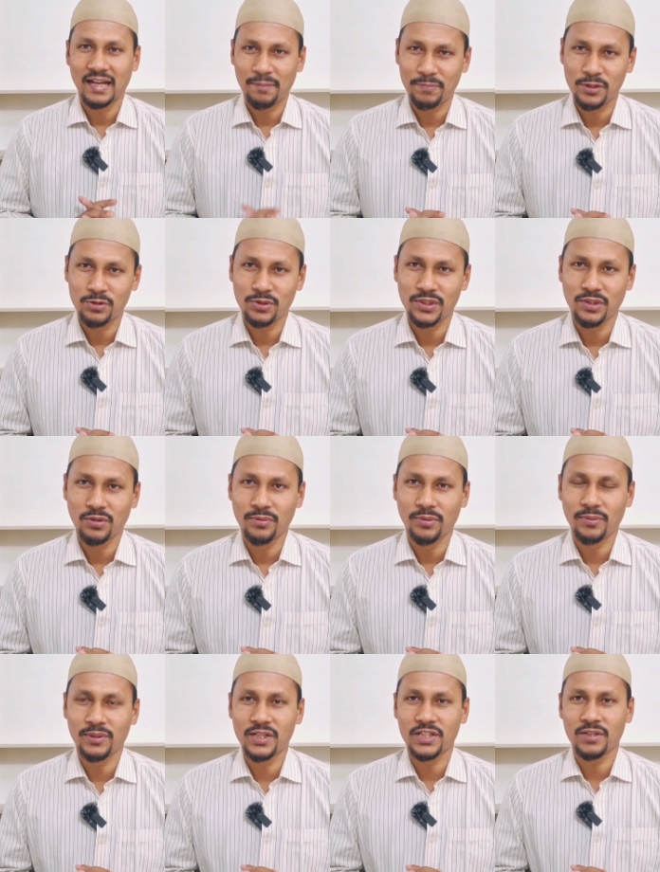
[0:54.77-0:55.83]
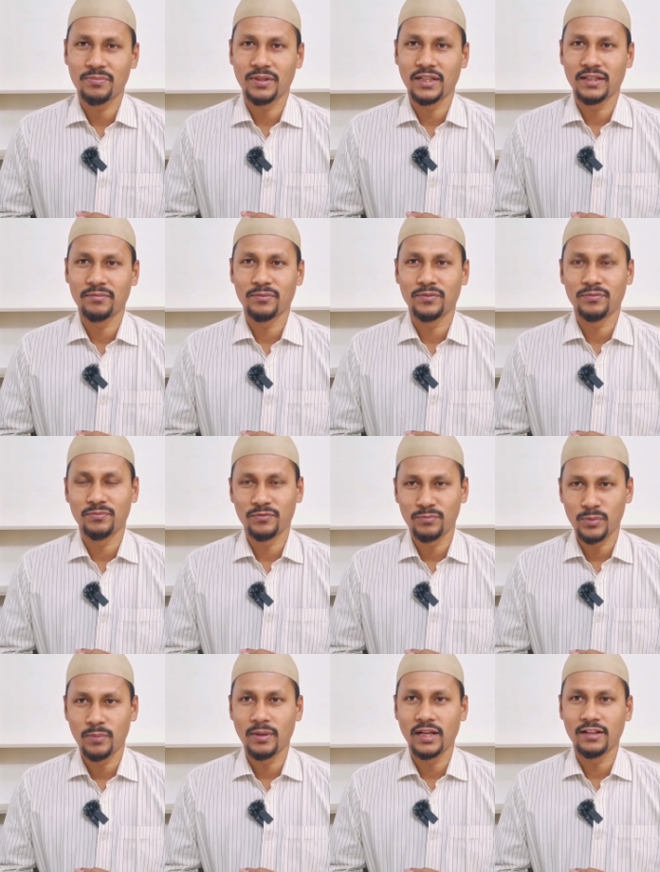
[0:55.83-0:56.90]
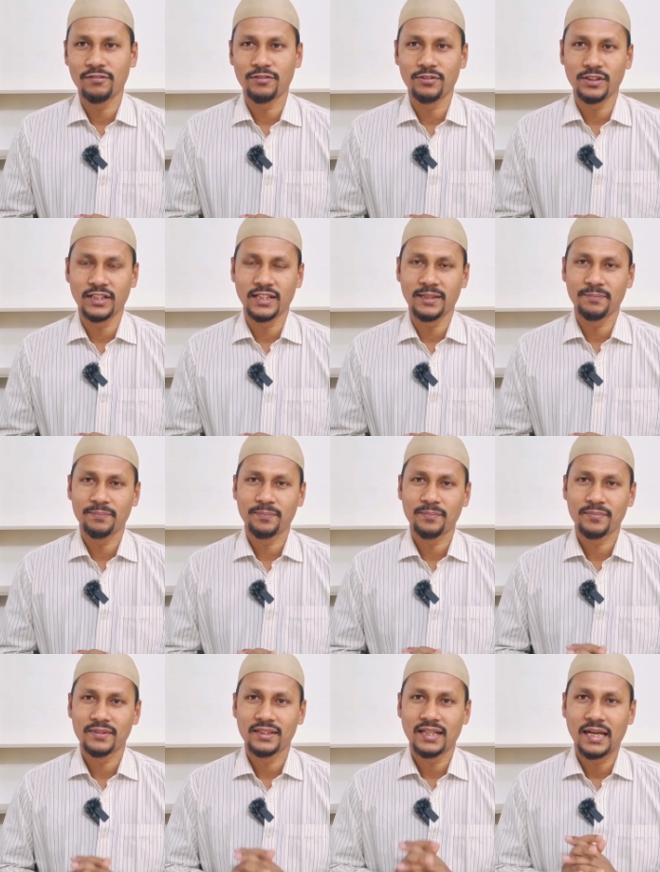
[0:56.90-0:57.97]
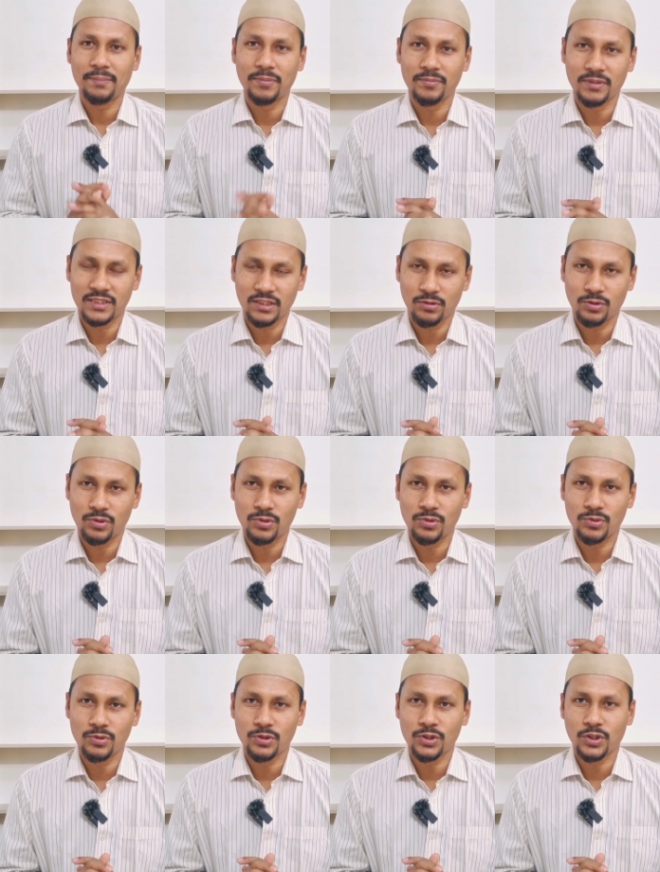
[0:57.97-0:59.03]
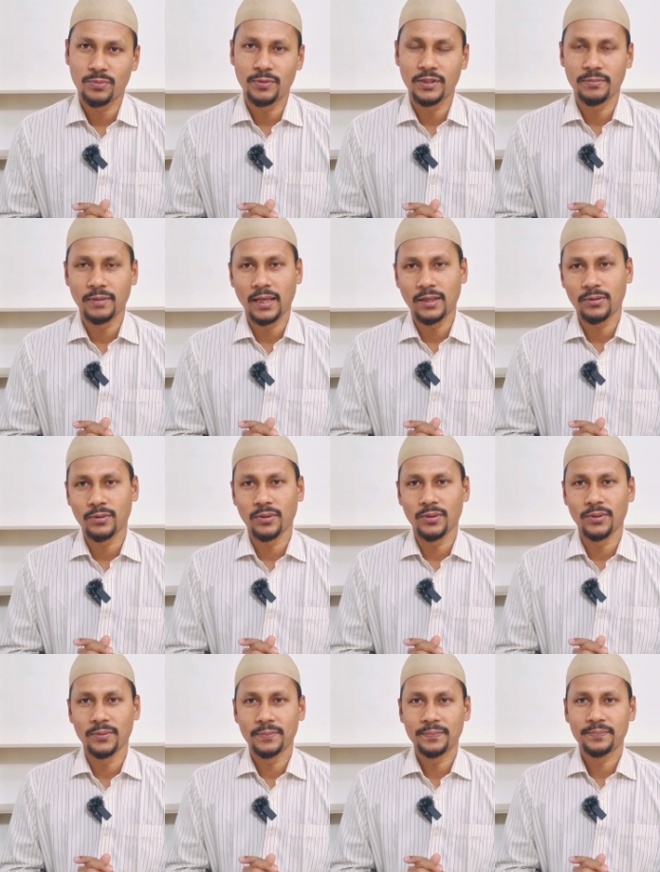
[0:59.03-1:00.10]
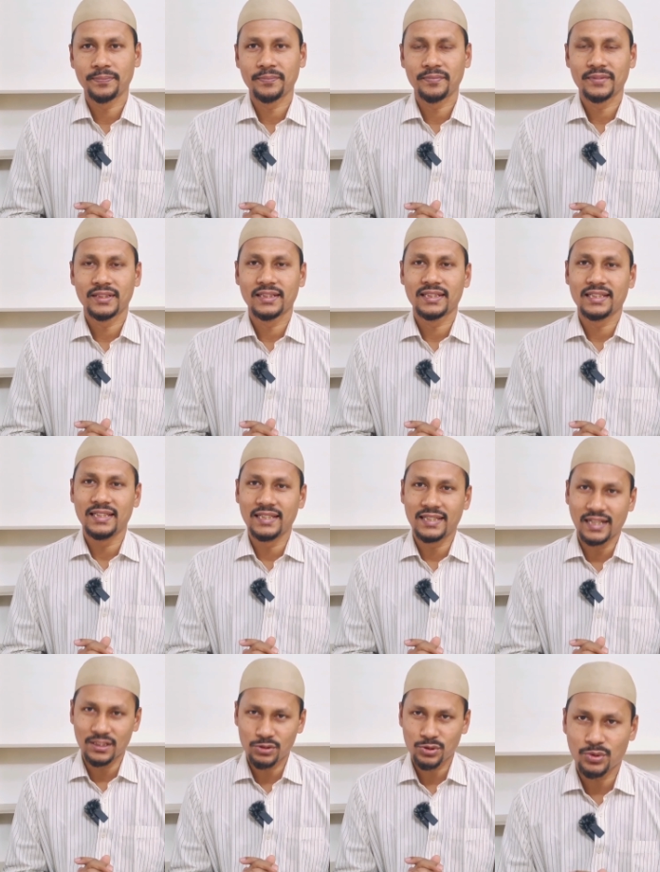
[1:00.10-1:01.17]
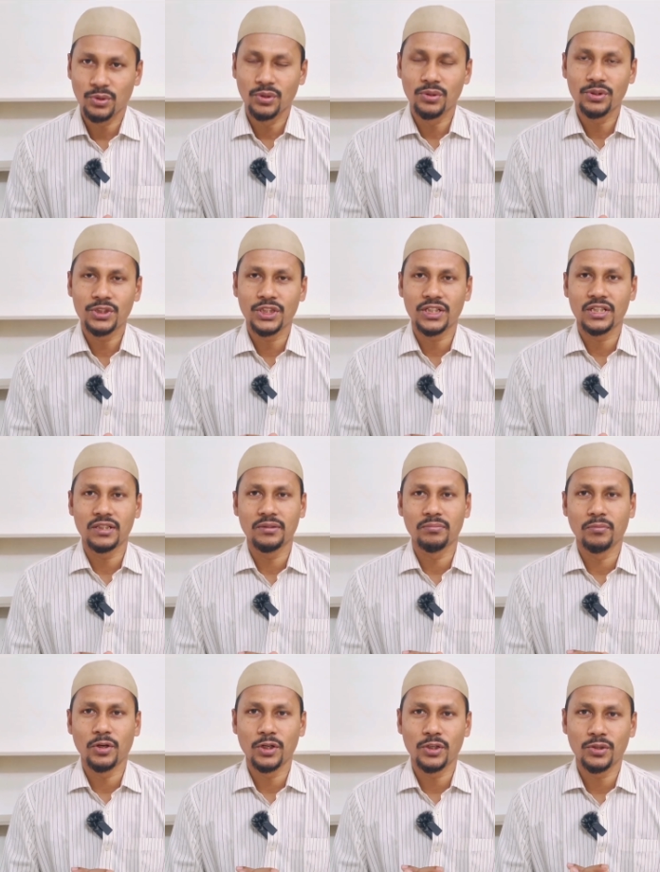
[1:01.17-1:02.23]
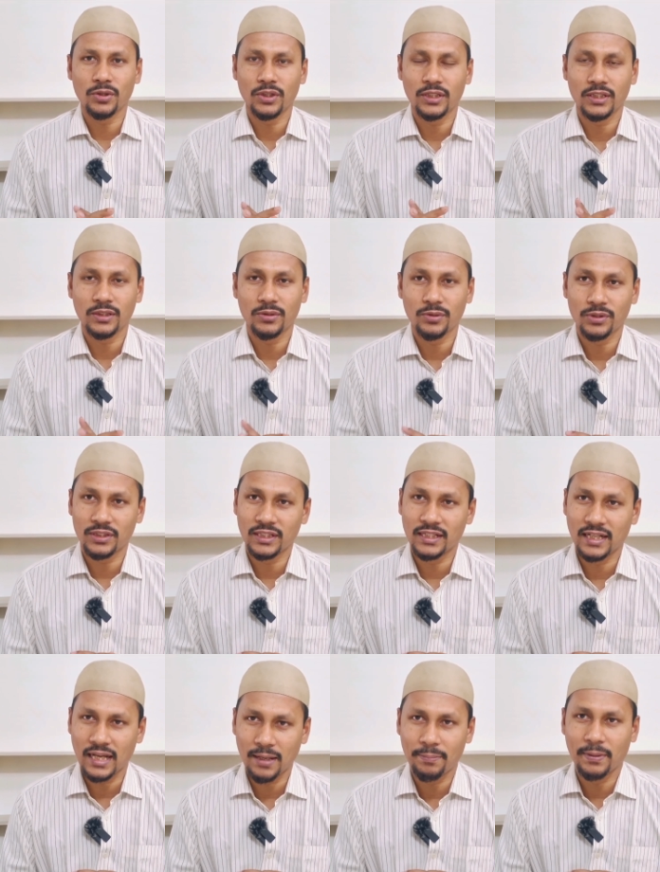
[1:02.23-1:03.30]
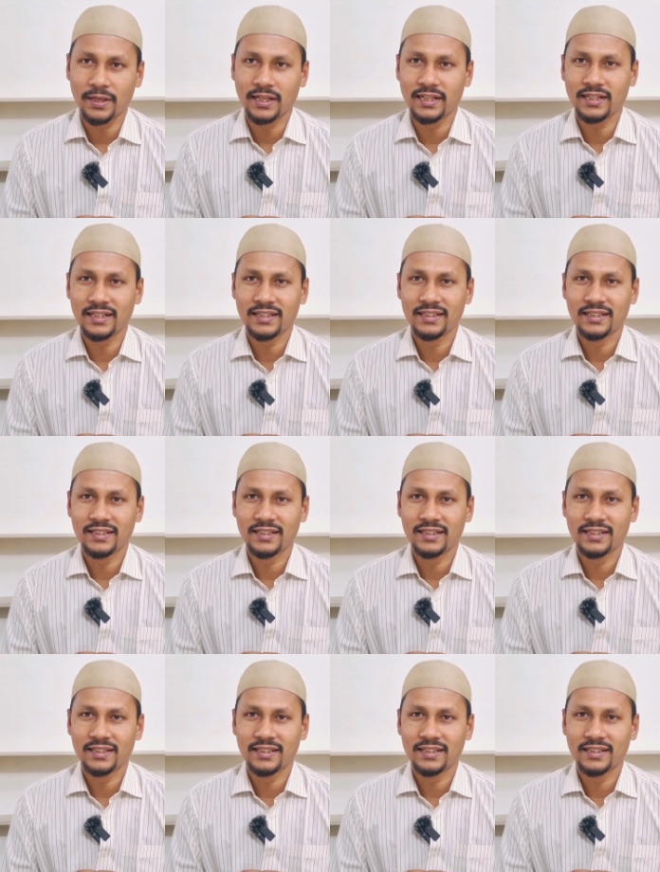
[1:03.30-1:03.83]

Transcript: আপনি যদি অভিভাবক হিসেবে মোবাইল ফোনে আপনার বাচ্চা কতটুকু সময় ব্যয় করলো কী কাজ করলো সেটি মনিটরিং করতে না পারেন